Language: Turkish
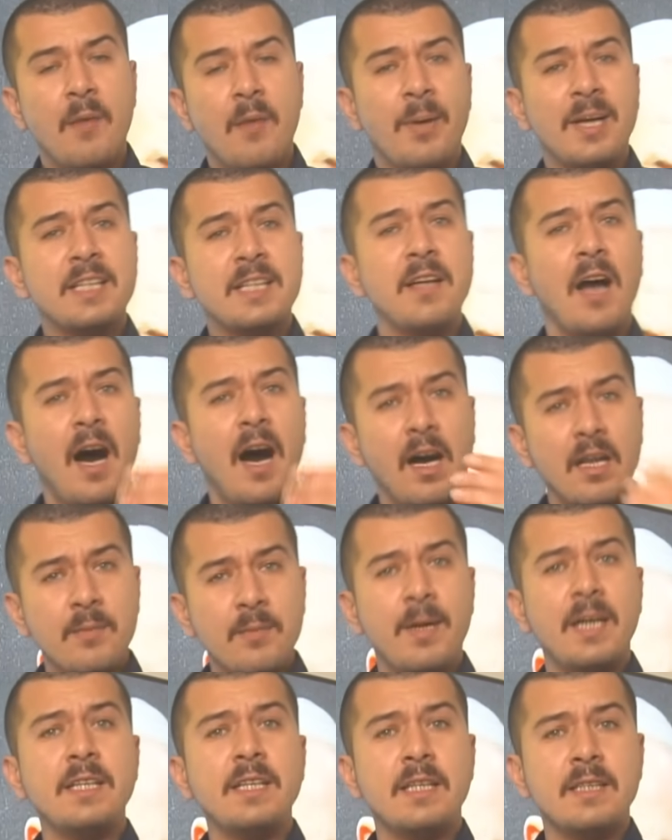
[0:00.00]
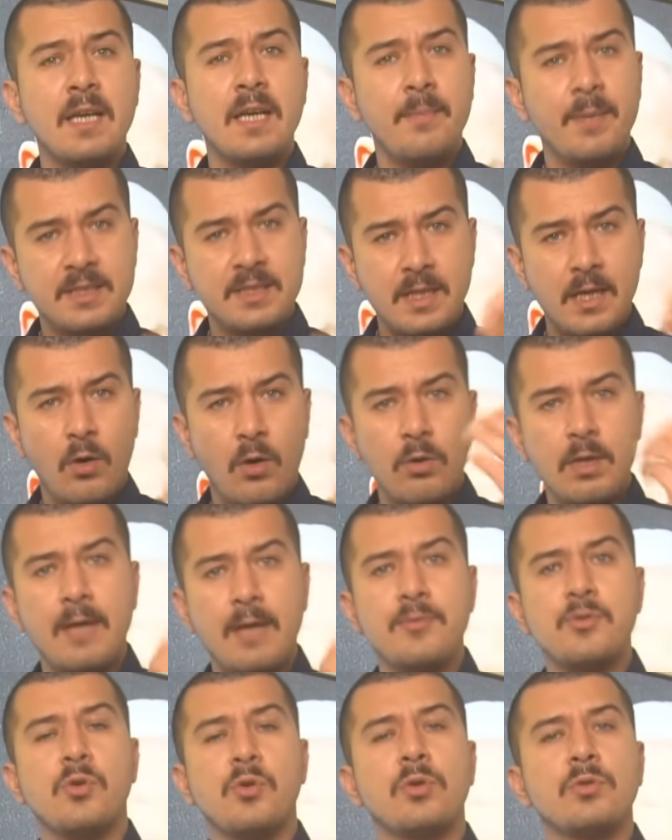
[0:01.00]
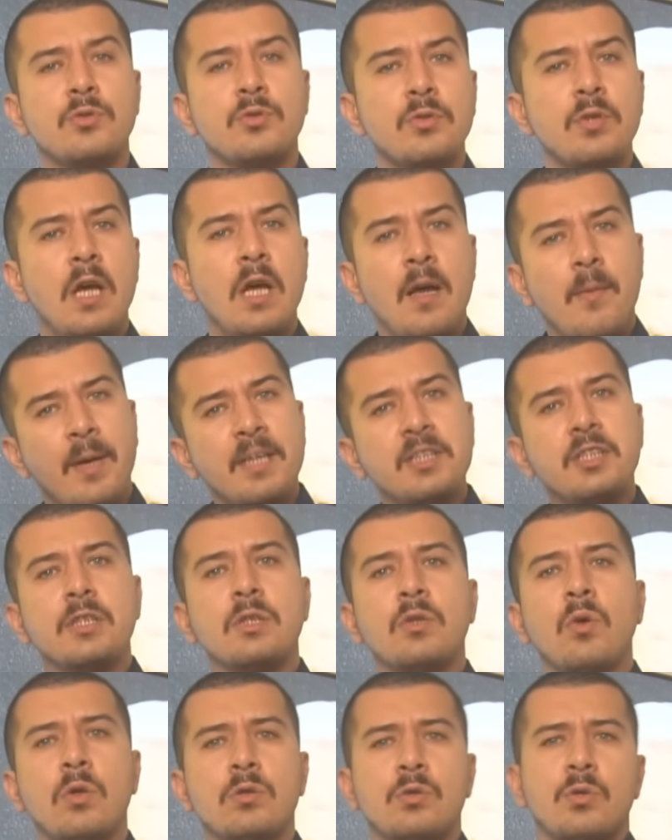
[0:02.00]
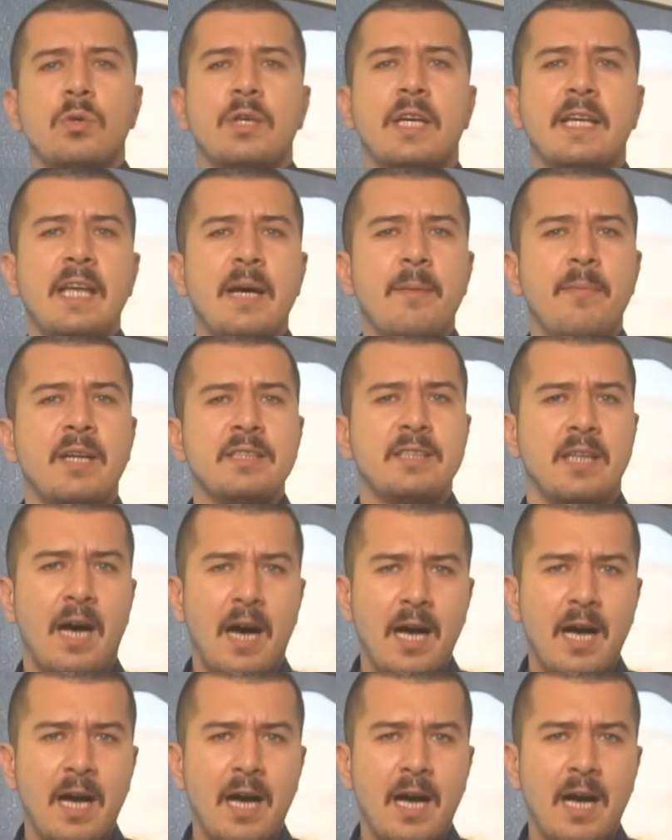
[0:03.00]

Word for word: bakın Almanya'da mesela Olaf Scholz'un başında olduğu ülkeden bahsediyor.